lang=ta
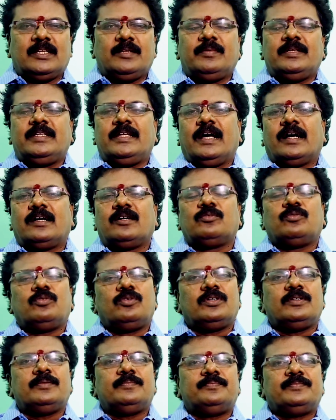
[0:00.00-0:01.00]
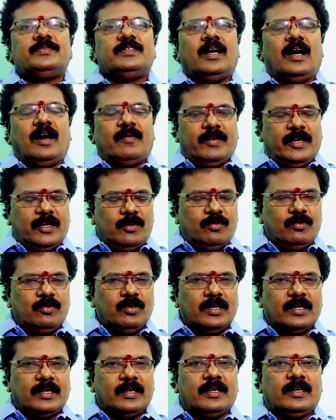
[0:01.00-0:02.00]
அதிபதியாக குரு அவரே
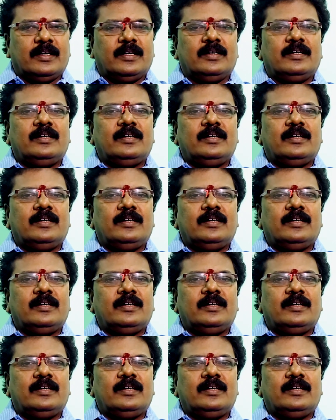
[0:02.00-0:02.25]
உங்களுக்கு